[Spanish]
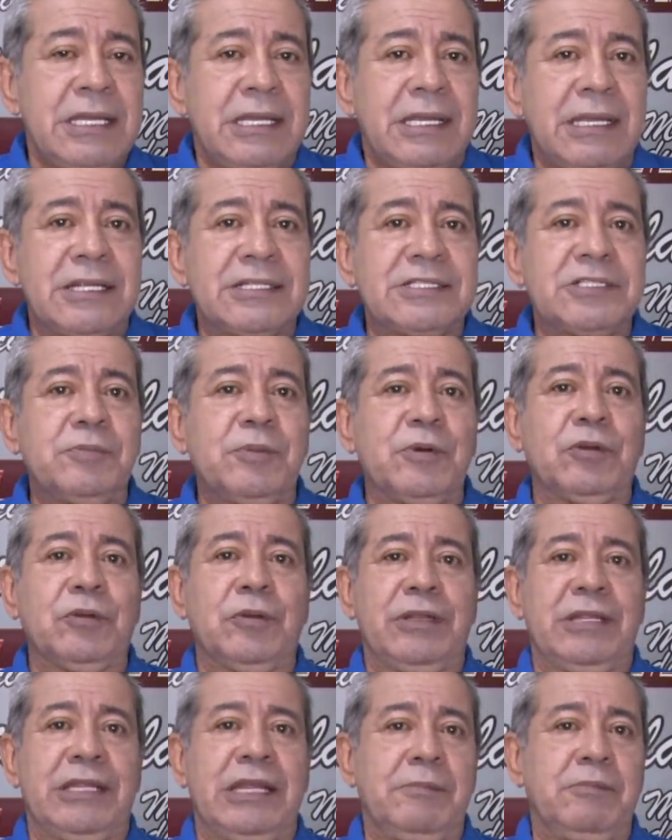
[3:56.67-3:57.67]
Y en esta
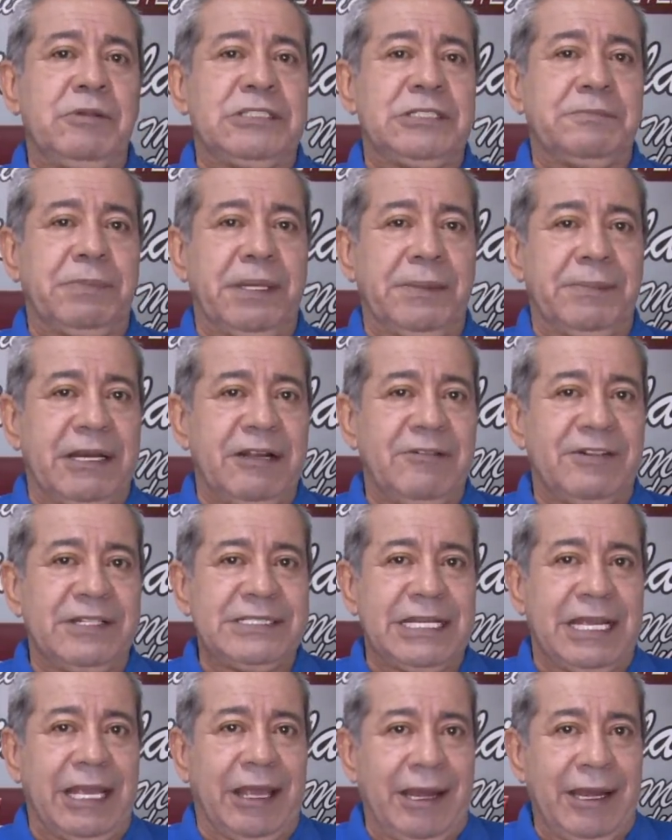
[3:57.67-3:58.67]
oportunidad, pues en primera
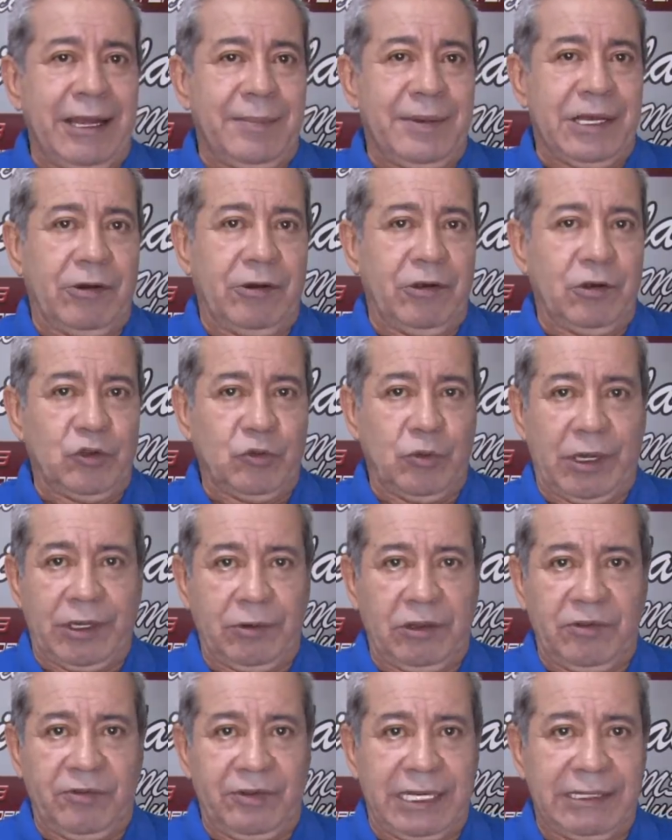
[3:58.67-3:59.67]
fase ha eliminado de los
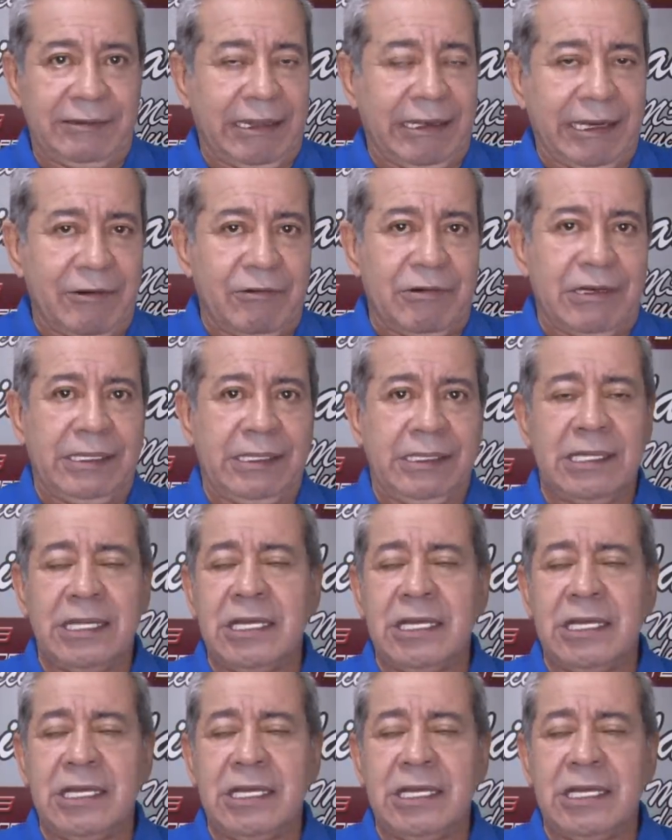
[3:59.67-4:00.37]
cuartos de final, terrible,